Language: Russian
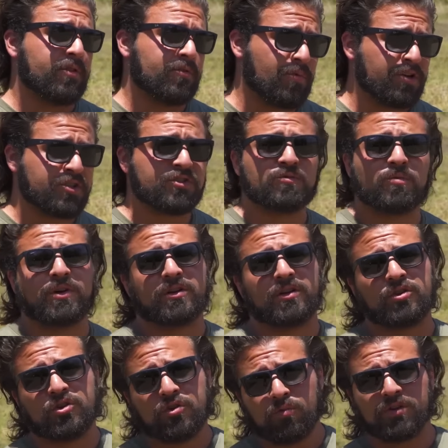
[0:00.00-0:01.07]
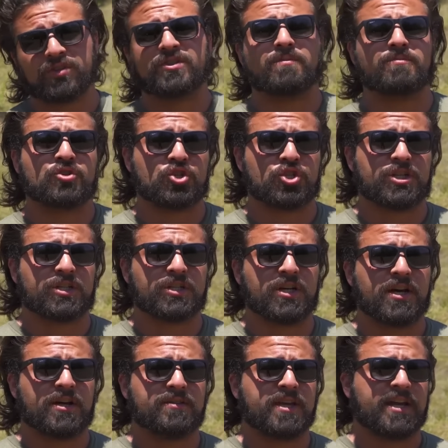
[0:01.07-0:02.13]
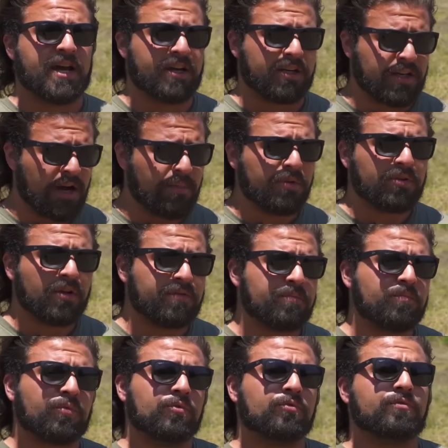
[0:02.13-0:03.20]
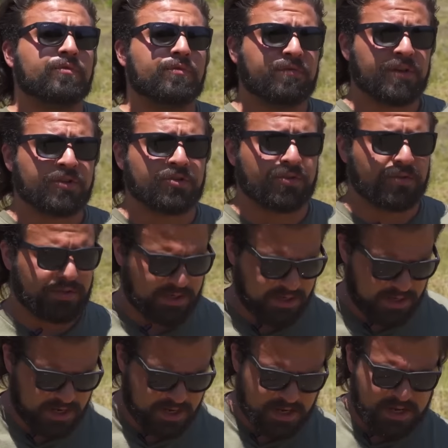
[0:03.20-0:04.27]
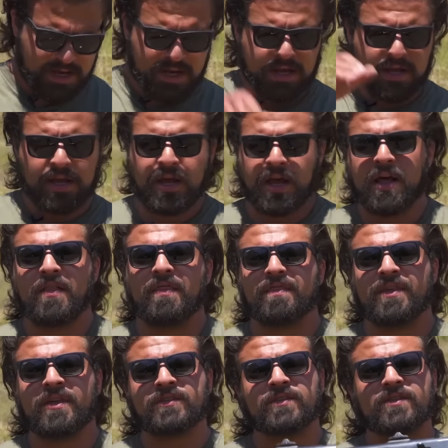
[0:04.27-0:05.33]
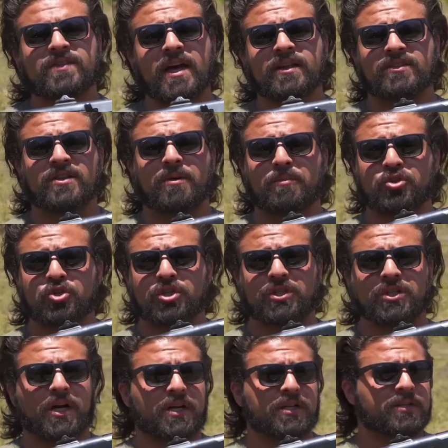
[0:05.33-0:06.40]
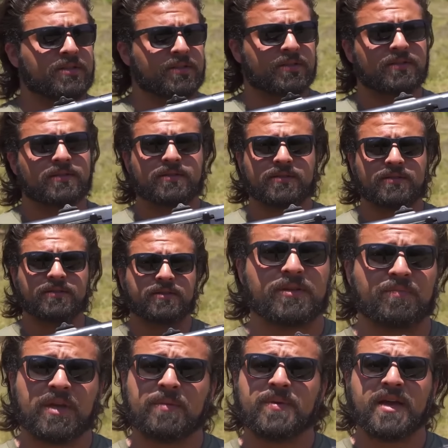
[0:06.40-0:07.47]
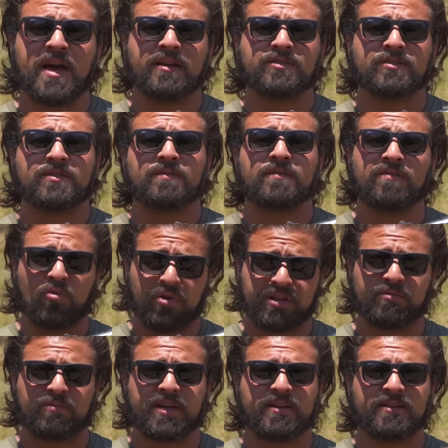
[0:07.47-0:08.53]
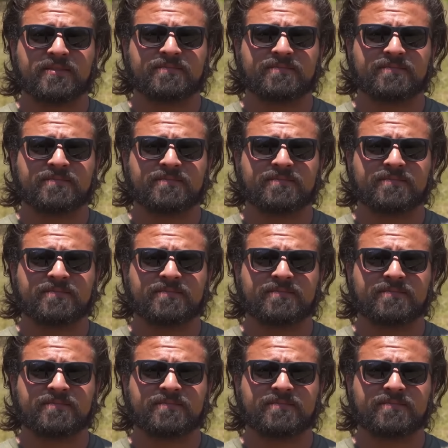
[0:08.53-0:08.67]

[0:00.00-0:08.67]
крутой, но в Советском Союзе хотели сделать его улучшенную версию. Вот, собственно, и она. ППС-43.